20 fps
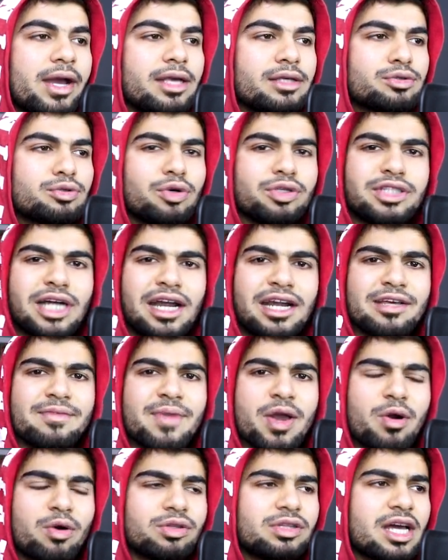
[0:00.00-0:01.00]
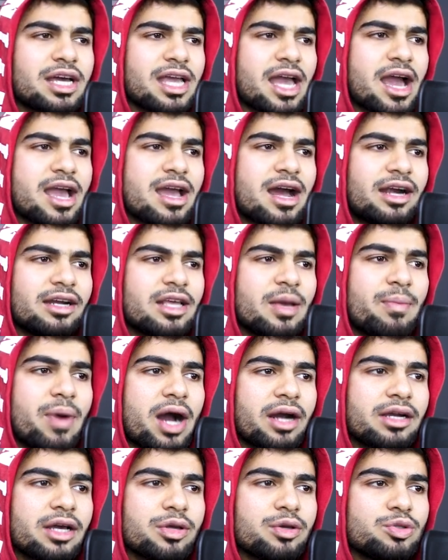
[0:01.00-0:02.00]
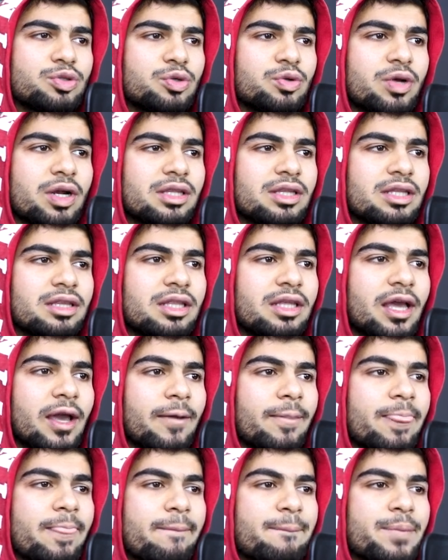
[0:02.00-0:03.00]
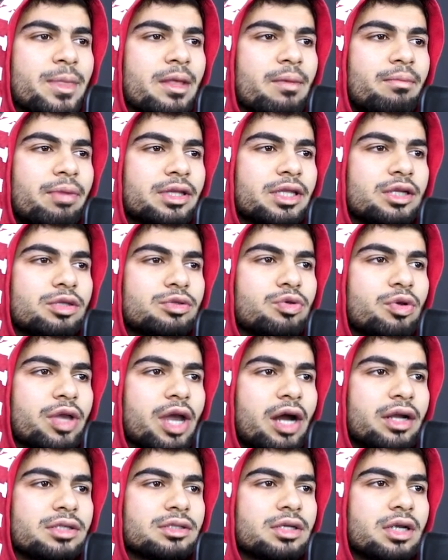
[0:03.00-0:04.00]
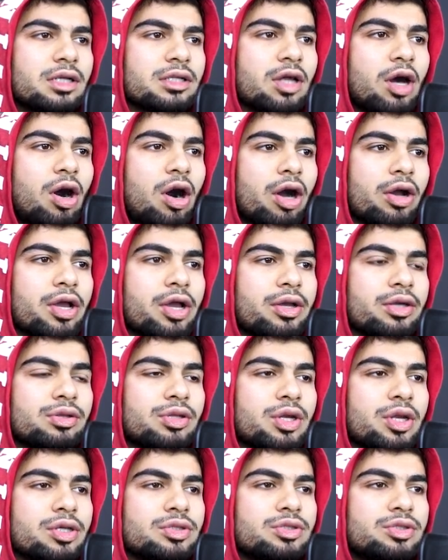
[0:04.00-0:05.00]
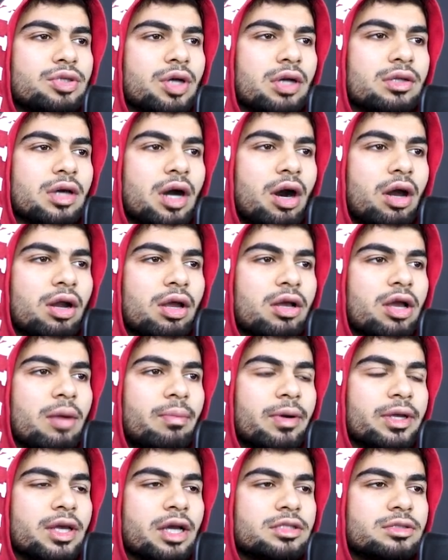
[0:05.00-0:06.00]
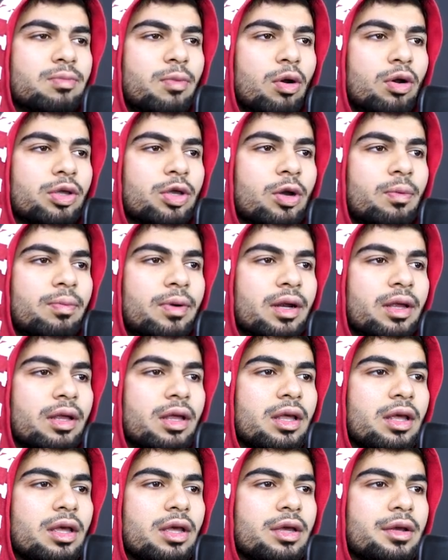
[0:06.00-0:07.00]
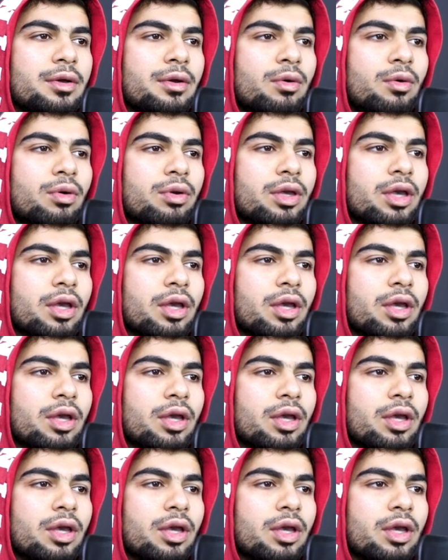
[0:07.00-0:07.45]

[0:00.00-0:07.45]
इसको चाणक में होता क्या यार ये भागना क्यों शुरू कर देती है पता नहीं इसको क्या नजर आता आगे कितनी ज्यादा हलक है भैया इस बॉल के ऊपर ओके